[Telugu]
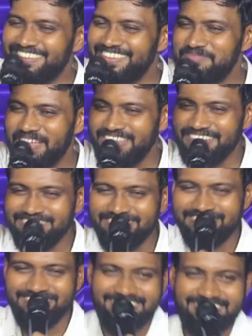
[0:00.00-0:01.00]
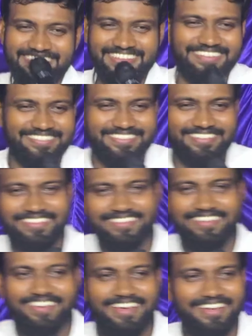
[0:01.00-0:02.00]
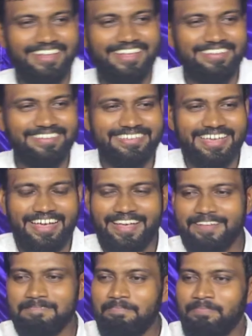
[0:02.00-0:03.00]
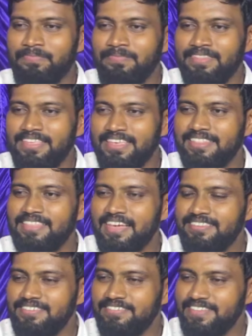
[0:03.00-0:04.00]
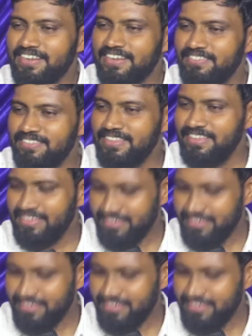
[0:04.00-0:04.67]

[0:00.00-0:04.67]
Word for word: చెప్తాం దేవునికి స్తోత్రం కలగను అల్లెల్లుయా ఎంత ఆశీర్వాదం ఎక్కడుంది